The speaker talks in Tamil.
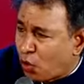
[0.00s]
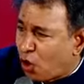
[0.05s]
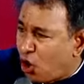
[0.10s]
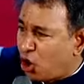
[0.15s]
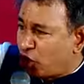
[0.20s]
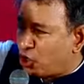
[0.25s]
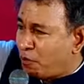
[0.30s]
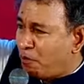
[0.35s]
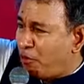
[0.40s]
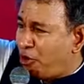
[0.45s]

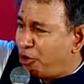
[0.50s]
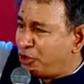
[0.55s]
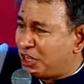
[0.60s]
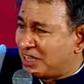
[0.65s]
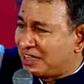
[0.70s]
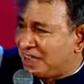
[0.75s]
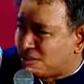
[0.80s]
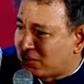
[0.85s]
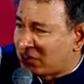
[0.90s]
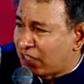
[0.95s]
ஓடும் போது
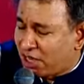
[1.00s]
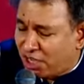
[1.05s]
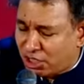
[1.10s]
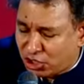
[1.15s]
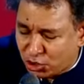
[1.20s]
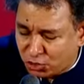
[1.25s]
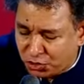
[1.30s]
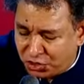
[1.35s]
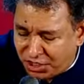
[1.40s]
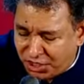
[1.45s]
கர்த்தரை
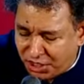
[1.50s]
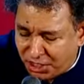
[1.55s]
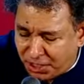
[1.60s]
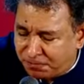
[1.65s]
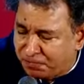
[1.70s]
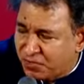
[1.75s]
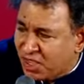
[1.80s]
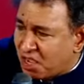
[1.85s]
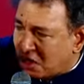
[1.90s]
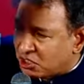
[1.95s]
துதி
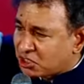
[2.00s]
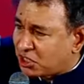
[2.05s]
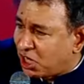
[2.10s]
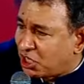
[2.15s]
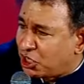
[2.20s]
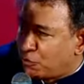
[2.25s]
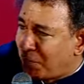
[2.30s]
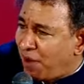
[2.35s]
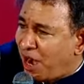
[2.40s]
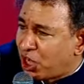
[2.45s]

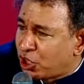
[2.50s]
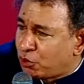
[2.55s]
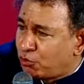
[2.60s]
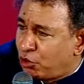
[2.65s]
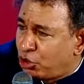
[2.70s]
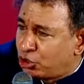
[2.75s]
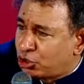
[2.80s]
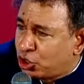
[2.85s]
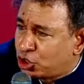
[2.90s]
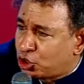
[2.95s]
தடுமாறும்
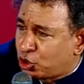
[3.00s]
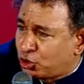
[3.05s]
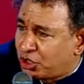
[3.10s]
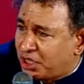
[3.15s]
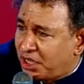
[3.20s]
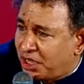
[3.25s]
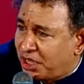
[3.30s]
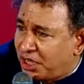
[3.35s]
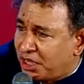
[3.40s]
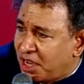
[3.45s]
போது
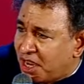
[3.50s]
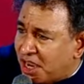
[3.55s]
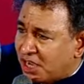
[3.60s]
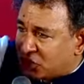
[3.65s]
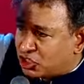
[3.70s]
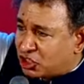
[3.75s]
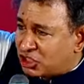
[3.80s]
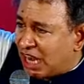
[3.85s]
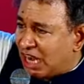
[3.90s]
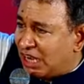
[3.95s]
துதி
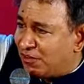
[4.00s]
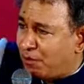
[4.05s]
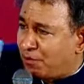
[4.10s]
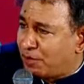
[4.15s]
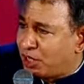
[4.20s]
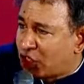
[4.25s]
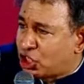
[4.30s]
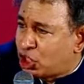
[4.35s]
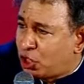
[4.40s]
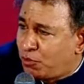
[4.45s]
செல்வம்
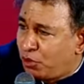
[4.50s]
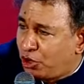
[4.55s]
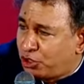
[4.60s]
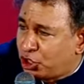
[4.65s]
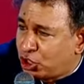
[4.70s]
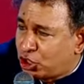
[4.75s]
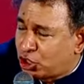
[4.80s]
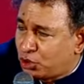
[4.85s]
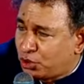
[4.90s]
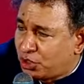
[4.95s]
இருக்கும்
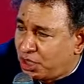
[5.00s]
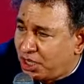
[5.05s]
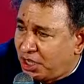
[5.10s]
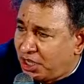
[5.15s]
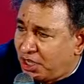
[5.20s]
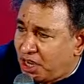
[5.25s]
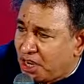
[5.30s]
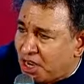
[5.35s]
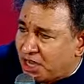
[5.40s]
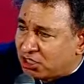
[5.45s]
போது துதி
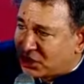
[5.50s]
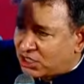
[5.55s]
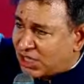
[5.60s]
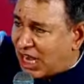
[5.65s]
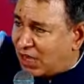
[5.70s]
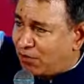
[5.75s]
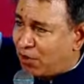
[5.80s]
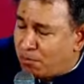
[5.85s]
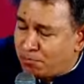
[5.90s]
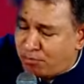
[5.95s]

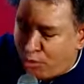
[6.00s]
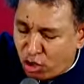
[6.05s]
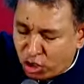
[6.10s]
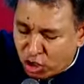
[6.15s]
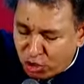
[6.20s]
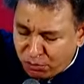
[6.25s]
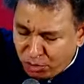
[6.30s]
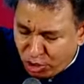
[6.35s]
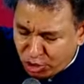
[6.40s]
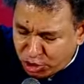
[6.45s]
செல்வம்
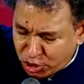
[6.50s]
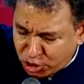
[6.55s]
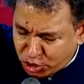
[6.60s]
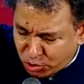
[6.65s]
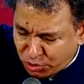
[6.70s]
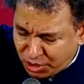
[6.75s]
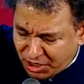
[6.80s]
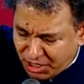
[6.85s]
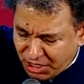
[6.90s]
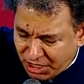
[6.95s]
போகும்போது
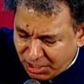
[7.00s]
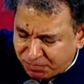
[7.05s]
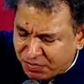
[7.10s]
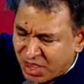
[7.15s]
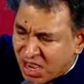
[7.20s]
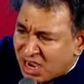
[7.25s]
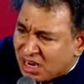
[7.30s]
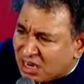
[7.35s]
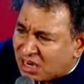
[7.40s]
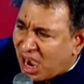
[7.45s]
துதி
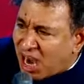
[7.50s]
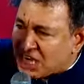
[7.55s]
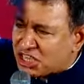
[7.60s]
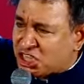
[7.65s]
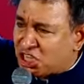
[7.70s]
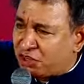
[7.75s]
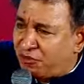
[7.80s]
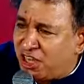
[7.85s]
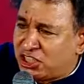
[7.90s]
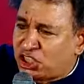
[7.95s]

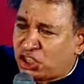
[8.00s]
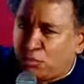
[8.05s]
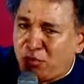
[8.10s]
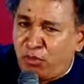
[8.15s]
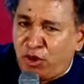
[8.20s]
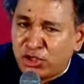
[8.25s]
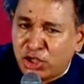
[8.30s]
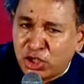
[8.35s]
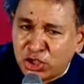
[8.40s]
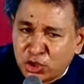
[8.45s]
காற்று வீசும்
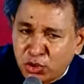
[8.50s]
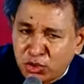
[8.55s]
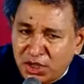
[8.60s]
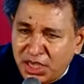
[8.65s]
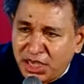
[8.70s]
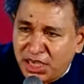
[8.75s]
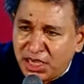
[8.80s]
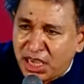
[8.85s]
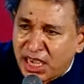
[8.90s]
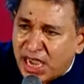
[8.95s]
போது
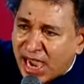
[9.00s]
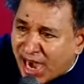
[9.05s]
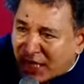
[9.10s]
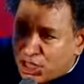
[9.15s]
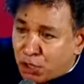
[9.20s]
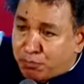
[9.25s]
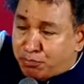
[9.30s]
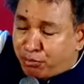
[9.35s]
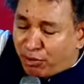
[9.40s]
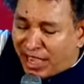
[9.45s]
துதி
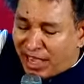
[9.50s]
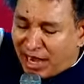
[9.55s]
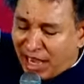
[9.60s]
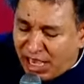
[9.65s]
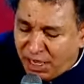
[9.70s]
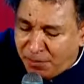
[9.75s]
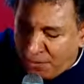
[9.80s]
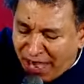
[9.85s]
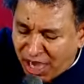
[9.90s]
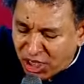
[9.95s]
அது
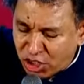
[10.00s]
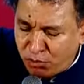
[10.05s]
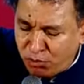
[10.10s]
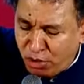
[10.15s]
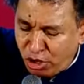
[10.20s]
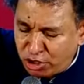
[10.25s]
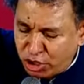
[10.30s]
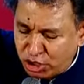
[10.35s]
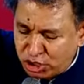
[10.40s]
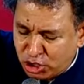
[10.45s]
புயலாய் மாறும்
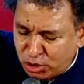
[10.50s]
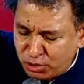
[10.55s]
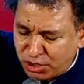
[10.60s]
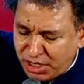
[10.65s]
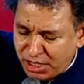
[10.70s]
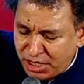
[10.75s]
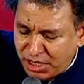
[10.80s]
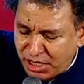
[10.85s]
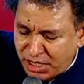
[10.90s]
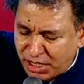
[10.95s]
போது துதி